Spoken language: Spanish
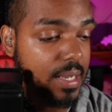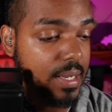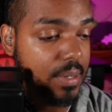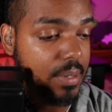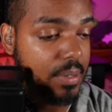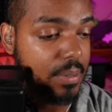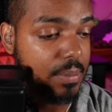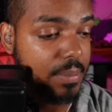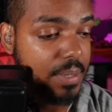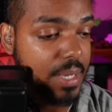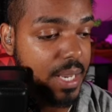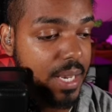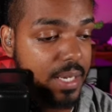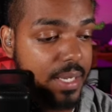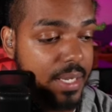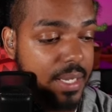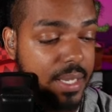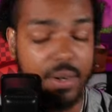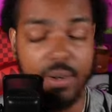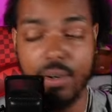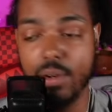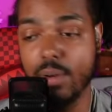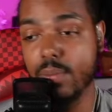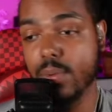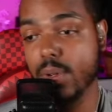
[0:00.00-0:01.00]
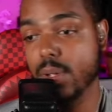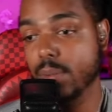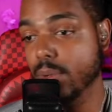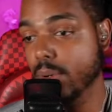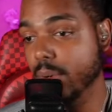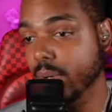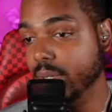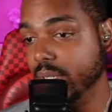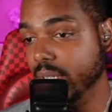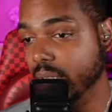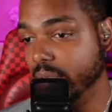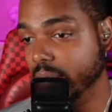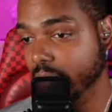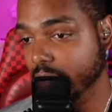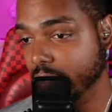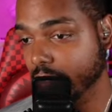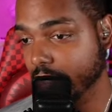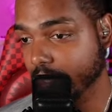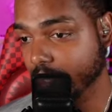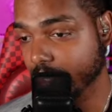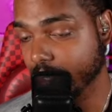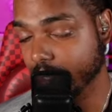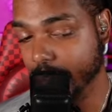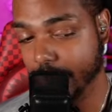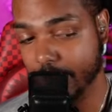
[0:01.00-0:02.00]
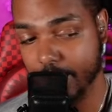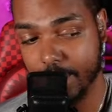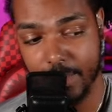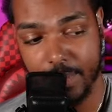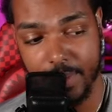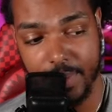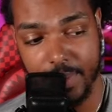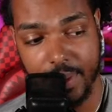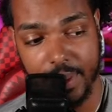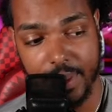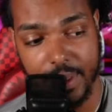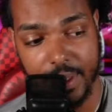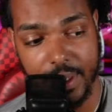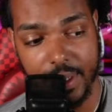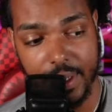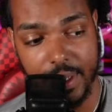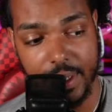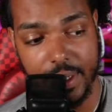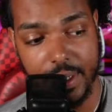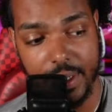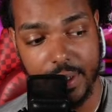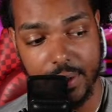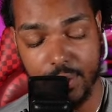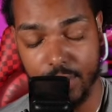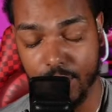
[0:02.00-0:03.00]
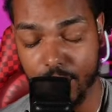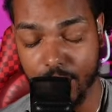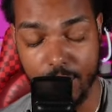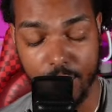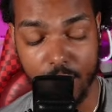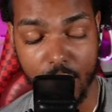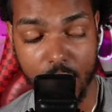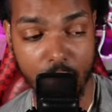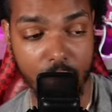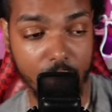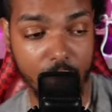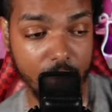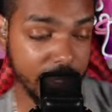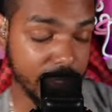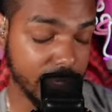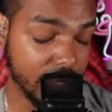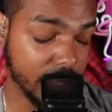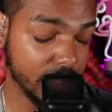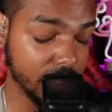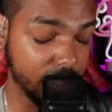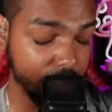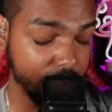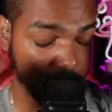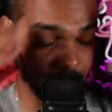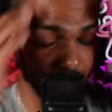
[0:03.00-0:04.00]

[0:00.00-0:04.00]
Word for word: Mira, que no, no puede moverse así, oíste. No, no puede moverse así, güey